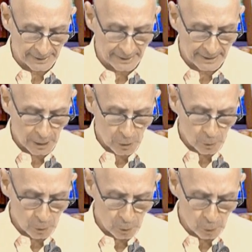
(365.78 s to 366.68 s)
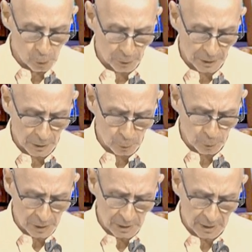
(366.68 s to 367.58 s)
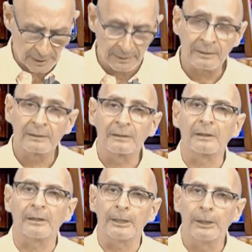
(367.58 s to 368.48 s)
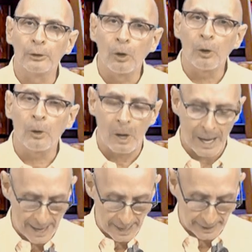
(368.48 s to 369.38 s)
haré lo que tú digas y no